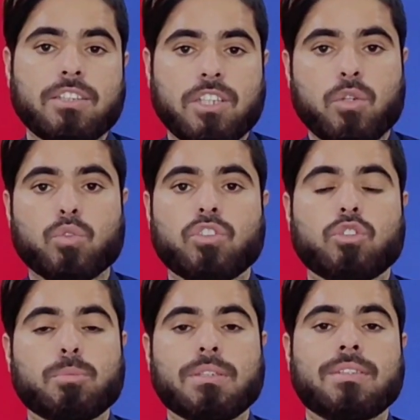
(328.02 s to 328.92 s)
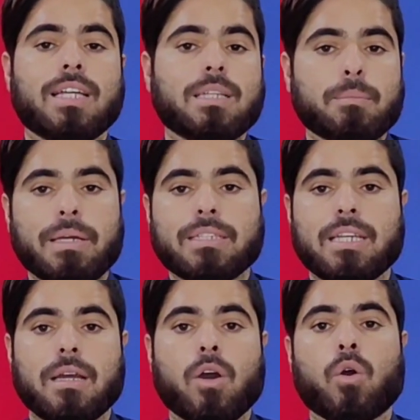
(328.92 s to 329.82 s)
है इन तीनों चीज़ों में ज़्यादा
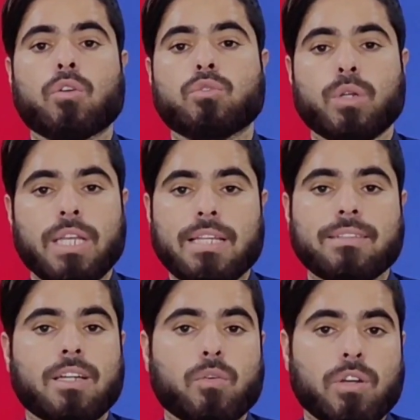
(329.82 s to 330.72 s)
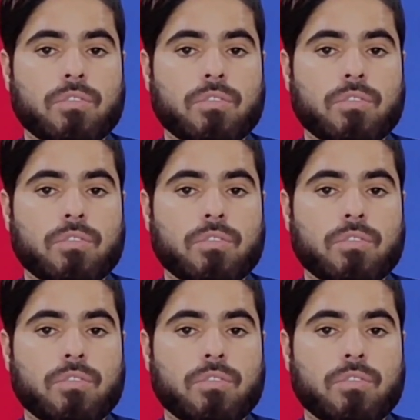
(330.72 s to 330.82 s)
बेहतर है और जो गलेक्सी ए